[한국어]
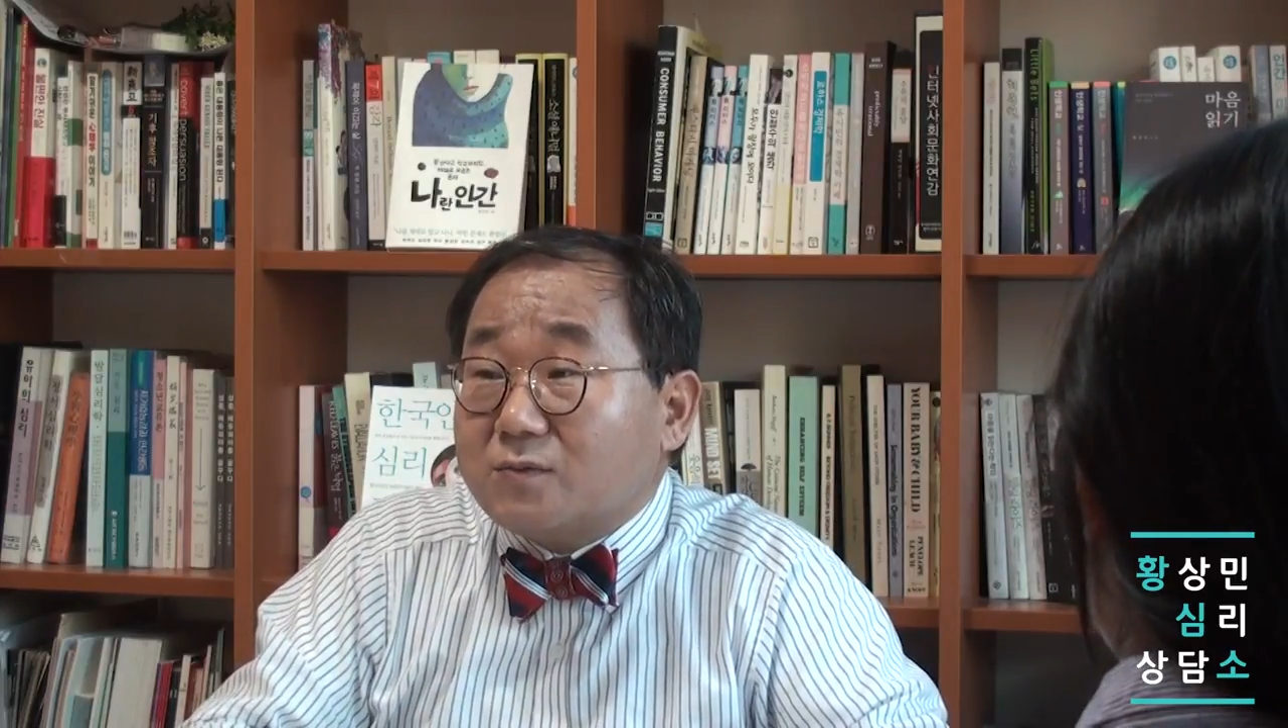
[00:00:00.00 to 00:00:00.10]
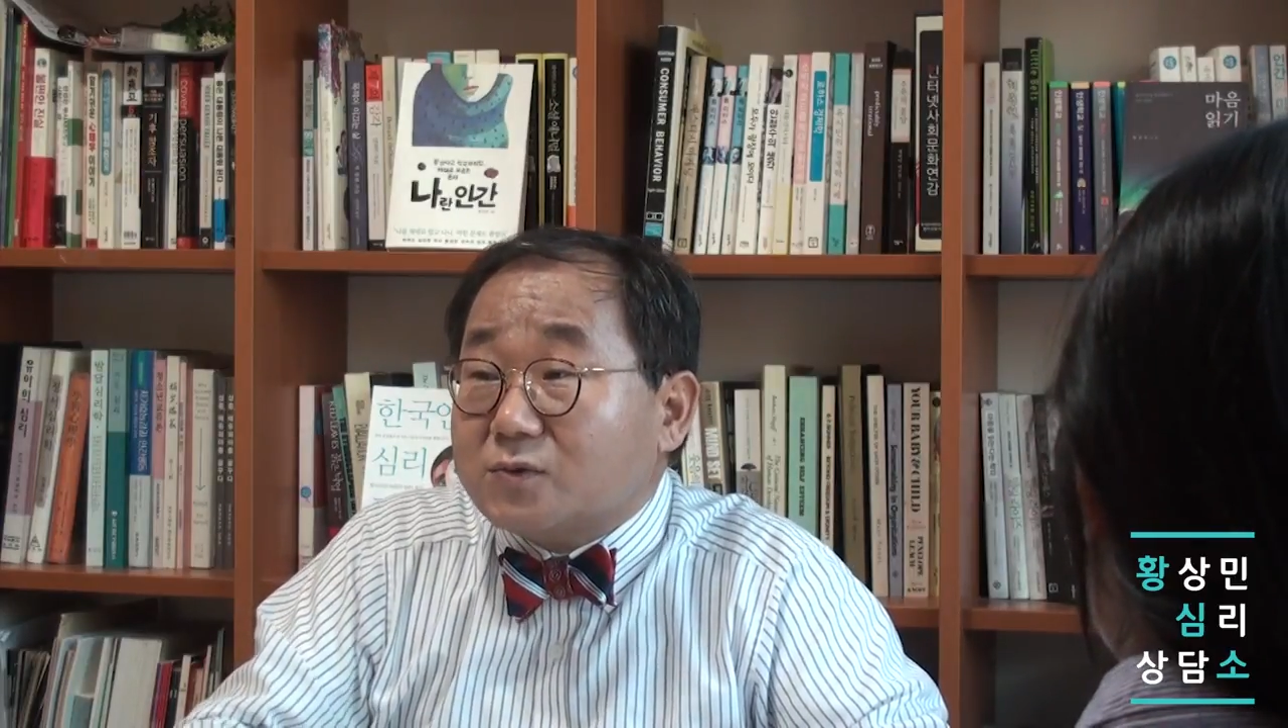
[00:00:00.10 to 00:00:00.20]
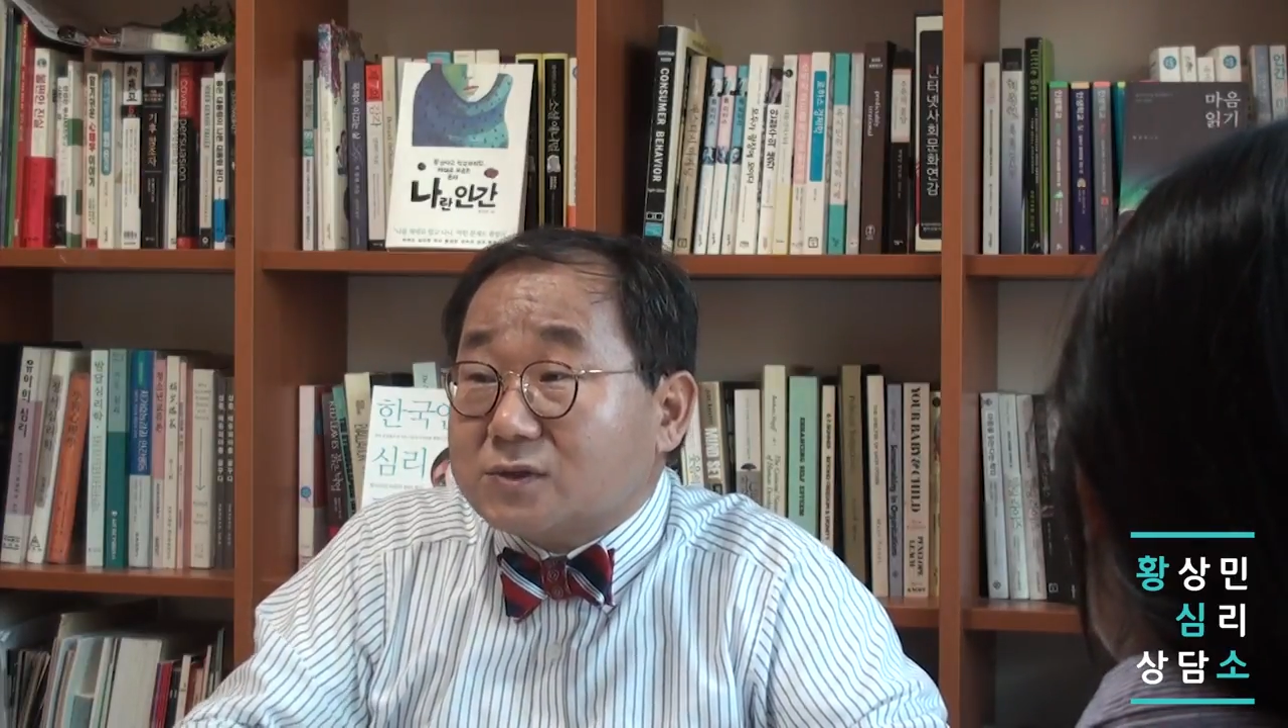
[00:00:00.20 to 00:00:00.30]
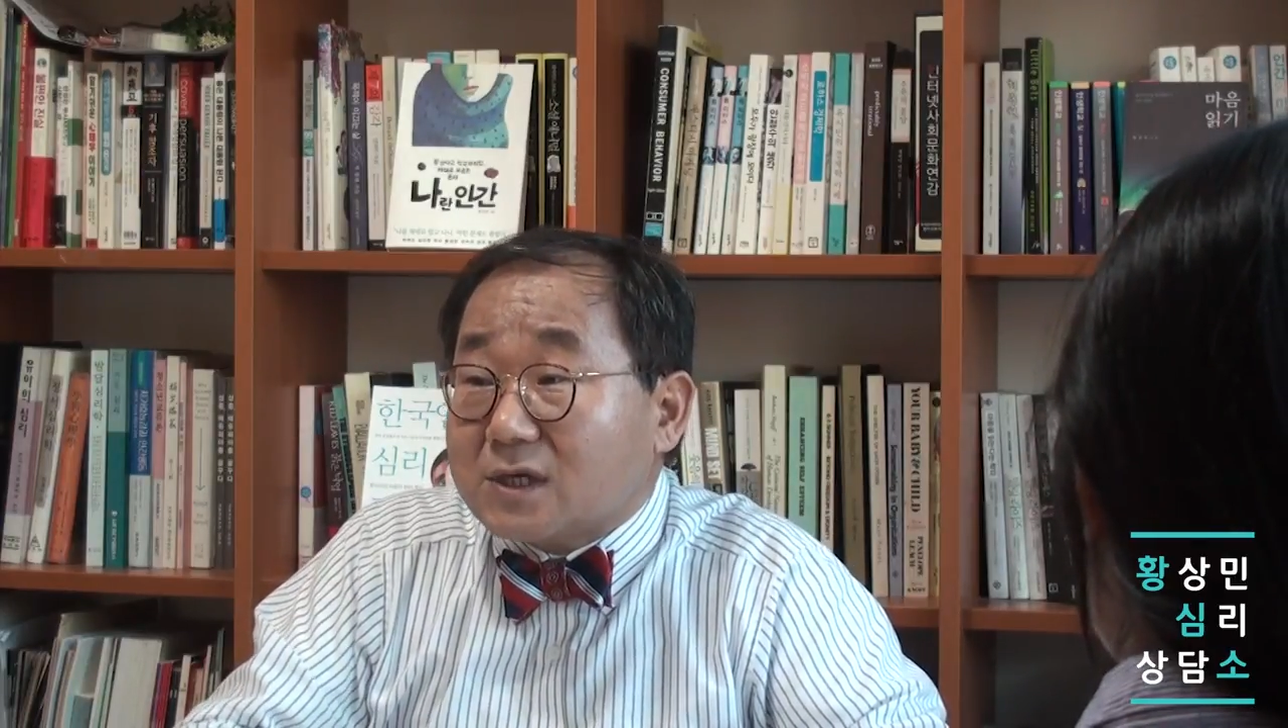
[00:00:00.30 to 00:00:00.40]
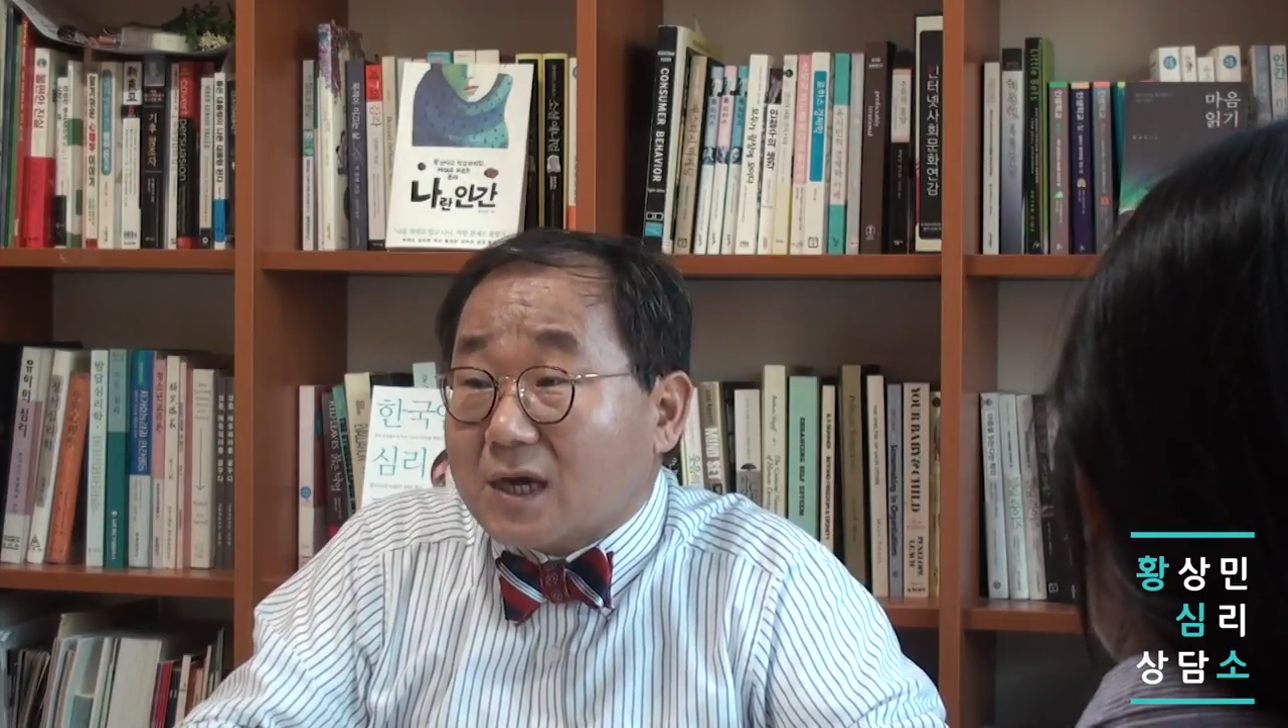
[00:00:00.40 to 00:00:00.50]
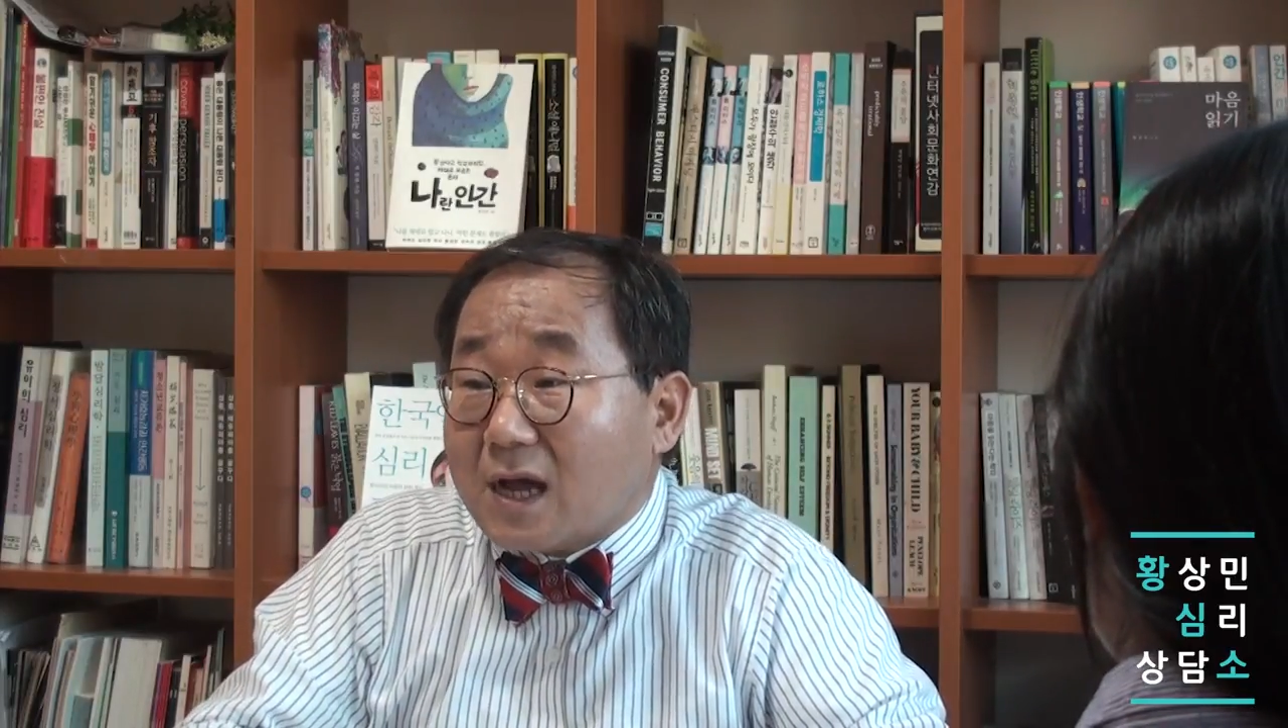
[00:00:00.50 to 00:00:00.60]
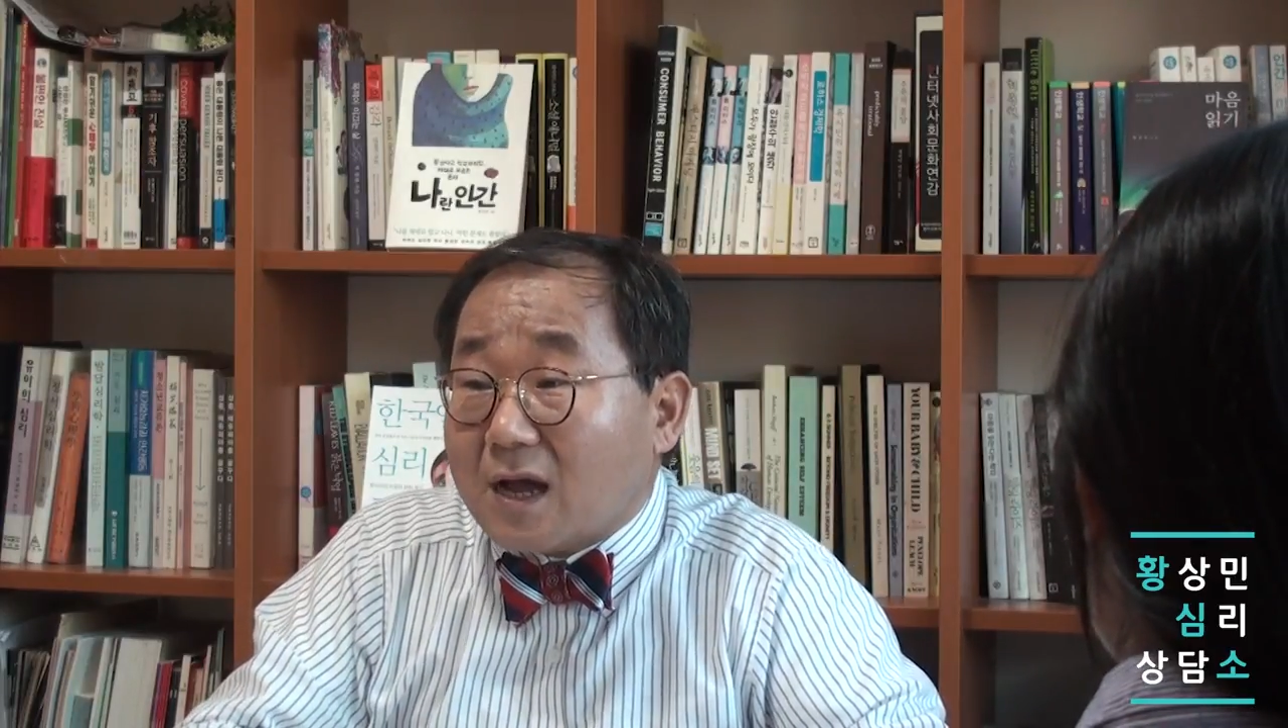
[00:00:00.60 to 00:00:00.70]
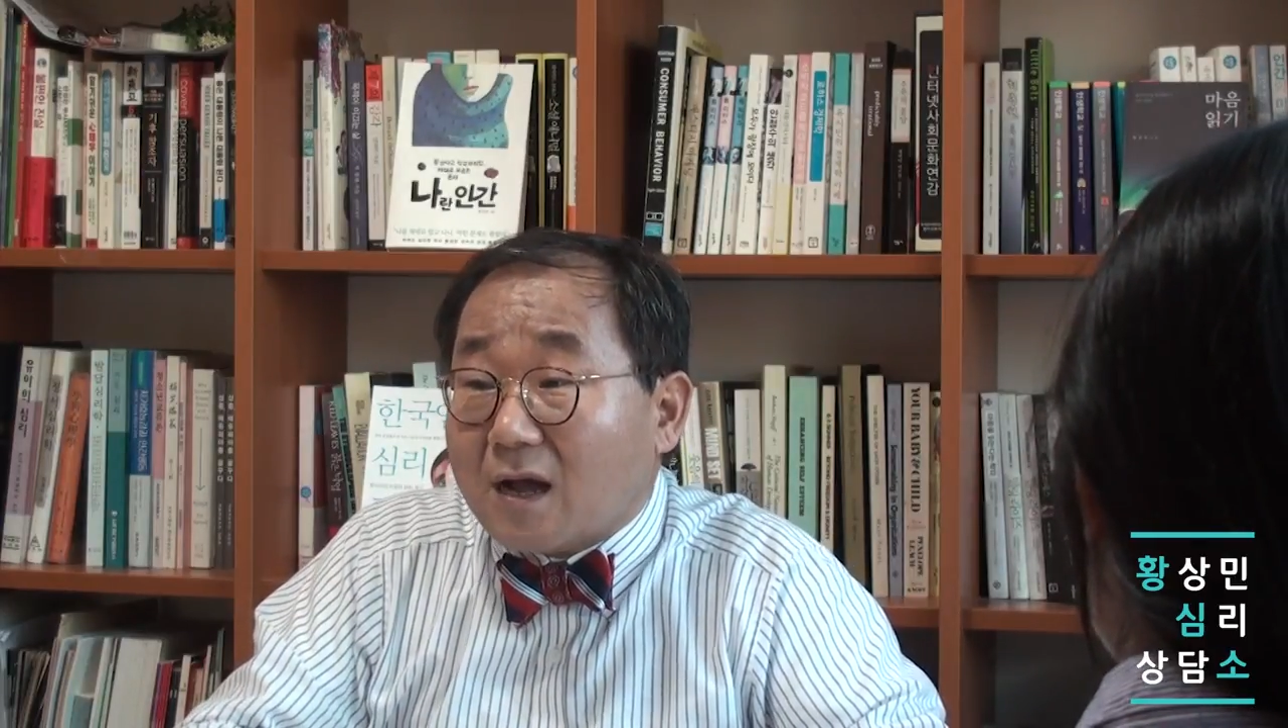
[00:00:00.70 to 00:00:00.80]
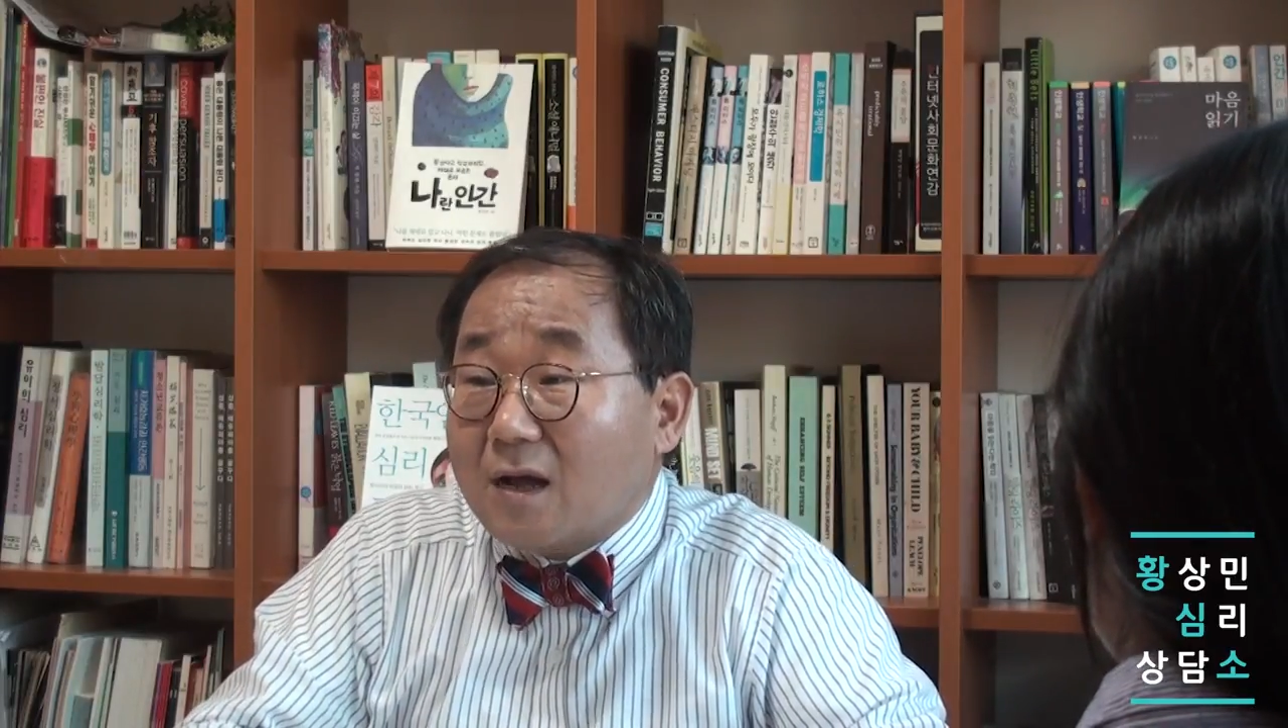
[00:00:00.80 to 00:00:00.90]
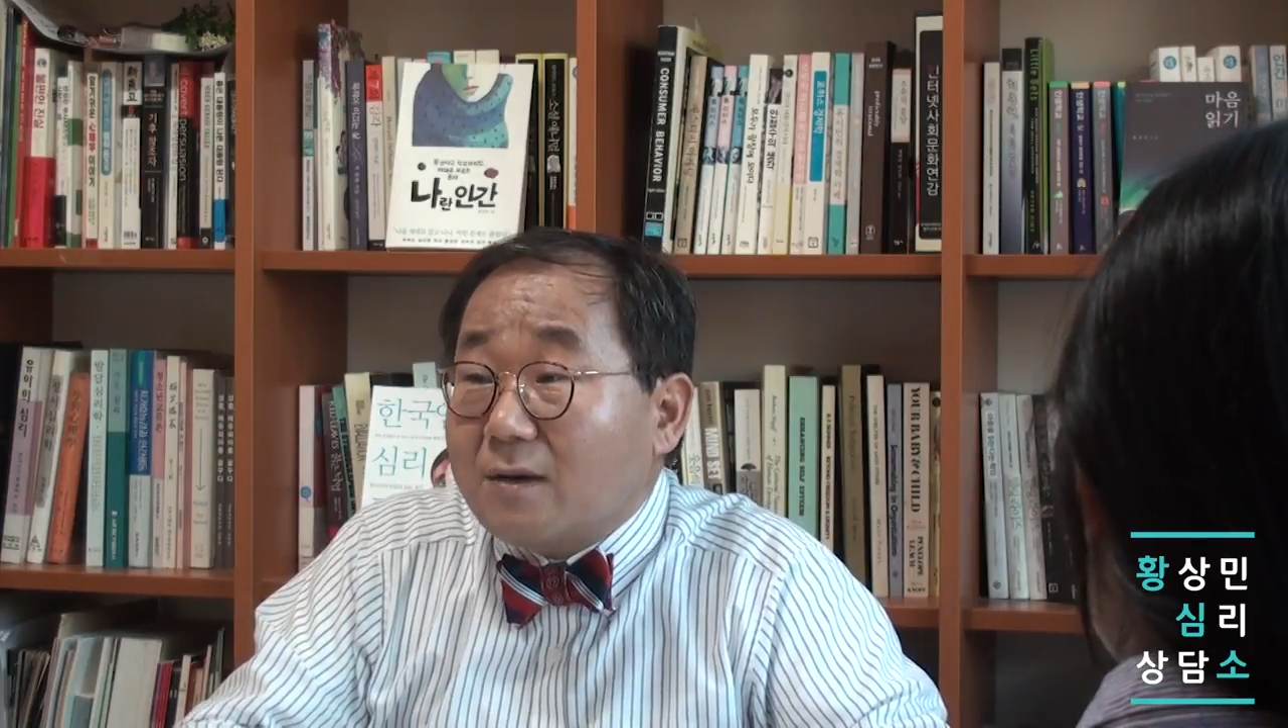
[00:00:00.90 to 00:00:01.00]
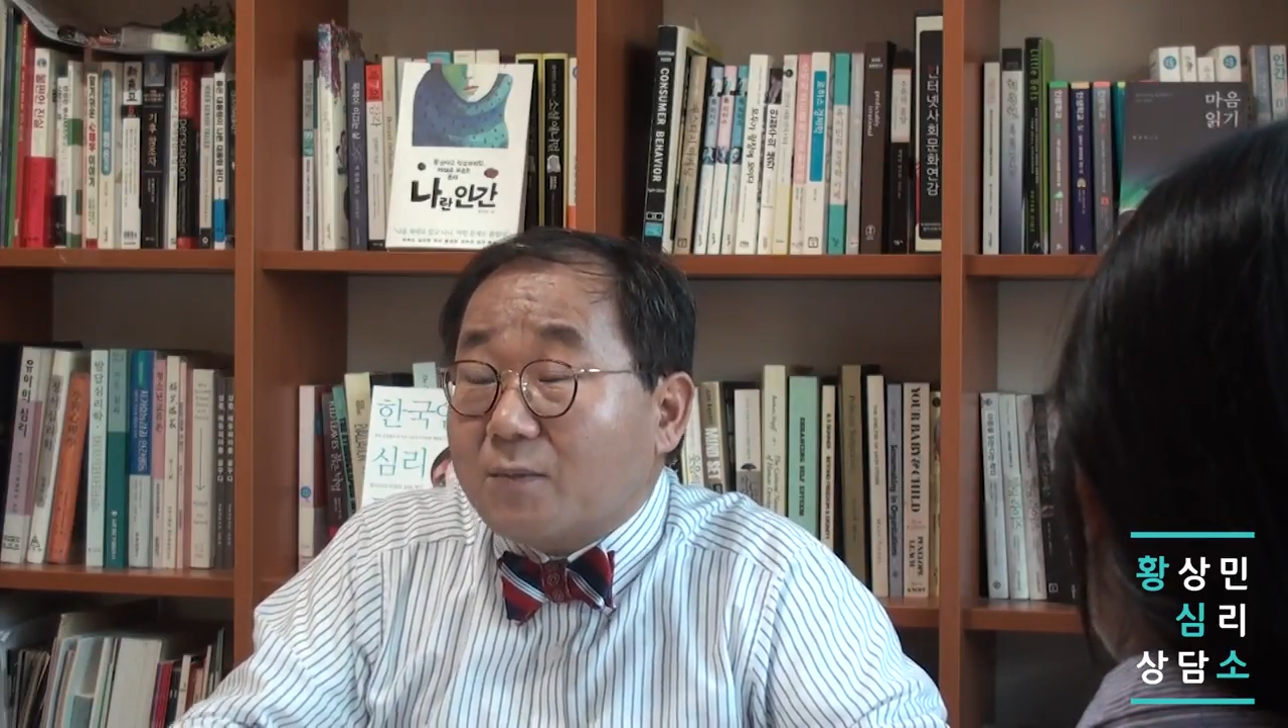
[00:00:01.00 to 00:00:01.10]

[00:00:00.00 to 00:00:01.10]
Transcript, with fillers: 문제가